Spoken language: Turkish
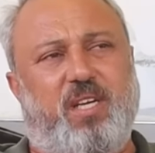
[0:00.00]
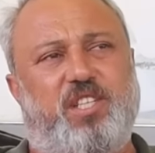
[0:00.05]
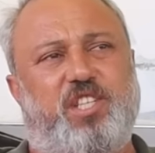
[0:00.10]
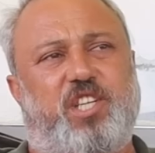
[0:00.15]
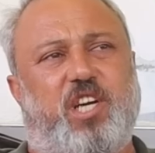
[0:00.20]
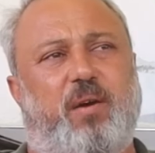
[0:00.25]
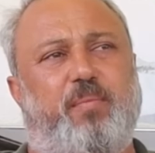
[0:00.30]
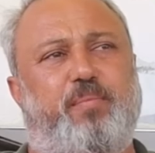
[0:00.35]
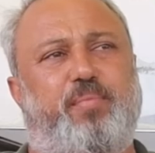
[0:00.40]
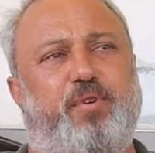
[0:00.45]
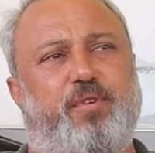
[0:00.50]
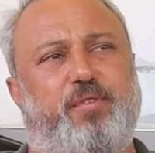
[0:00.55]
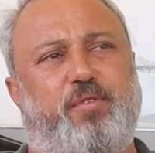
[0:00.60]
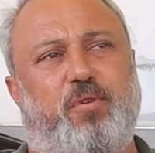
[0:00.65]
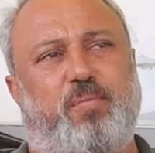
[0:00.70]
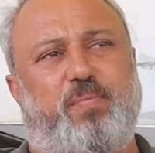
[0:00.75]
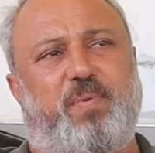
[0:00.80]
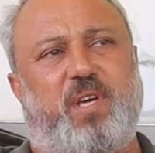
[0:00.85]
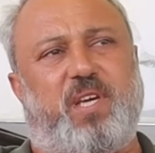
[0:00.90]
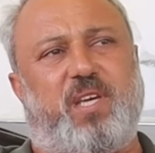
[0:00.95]
Şampiyon
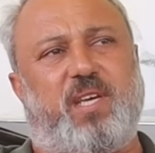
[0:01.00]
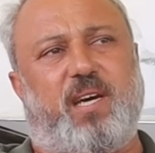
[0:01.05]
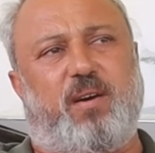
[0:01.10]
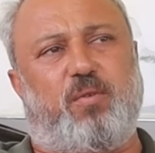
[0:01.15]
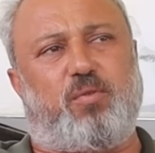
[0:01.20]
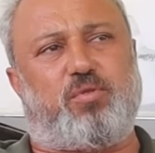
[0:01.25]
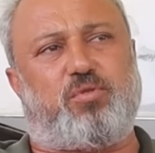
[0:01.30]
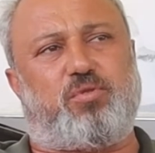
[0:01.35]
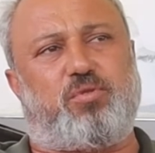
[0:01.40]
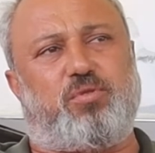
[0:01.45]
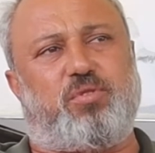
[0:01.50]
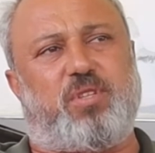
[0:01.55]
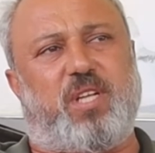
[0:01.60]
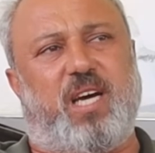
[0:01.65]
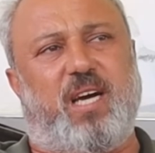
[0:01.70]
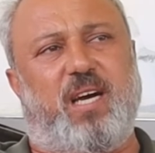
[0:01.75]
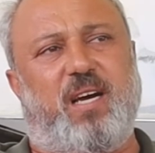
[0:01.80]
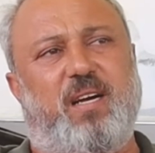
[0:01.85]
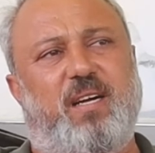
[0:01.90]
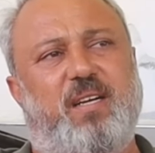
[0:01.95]
köpeğin
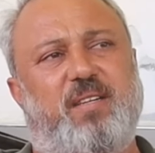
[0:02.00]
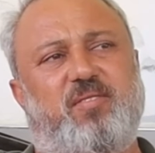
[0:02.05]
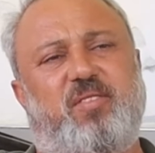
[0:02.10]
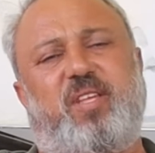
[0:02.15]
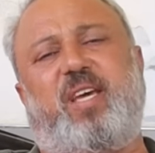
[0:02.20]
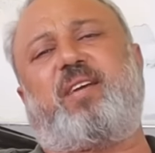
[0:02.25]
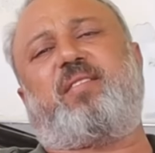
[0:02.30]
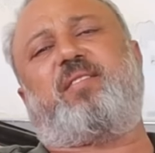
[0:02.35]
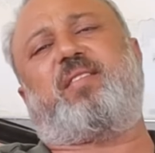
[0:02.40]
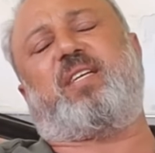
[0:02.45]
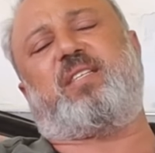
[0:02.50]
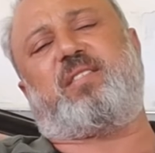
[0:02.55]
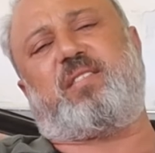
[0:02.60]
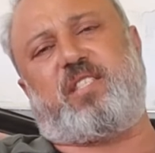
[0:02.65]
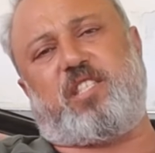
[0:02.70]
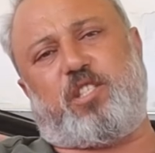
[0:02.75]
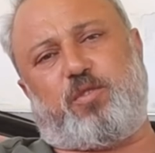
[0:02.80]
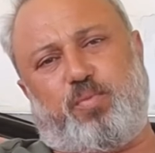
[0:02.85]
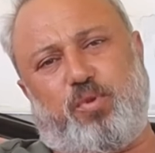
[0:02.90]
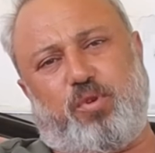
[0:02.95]
yavrusunda tek
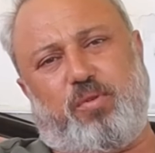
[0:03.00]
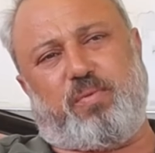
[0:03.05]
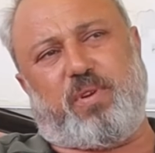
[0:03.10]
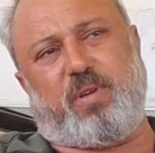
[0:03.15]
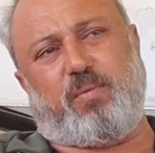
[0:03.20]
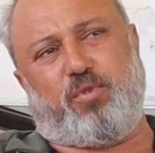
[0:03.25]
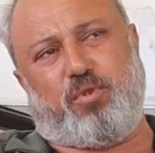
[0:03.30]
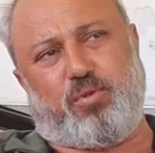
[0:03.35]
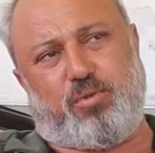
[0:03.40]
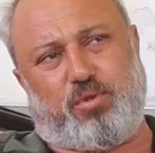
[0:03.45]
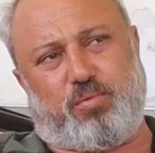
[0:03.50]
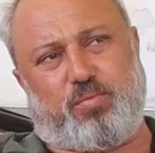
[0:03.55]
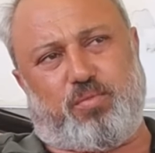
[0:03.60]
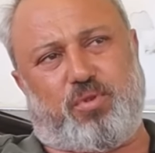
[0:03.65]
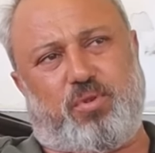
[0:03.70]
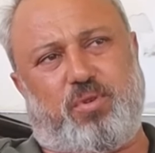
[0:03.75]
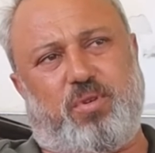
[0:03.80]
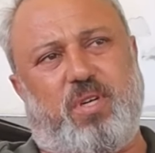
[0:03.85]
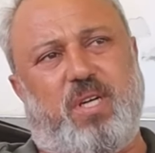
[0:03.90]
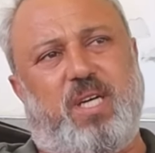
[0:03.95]
testis problemi olur mu?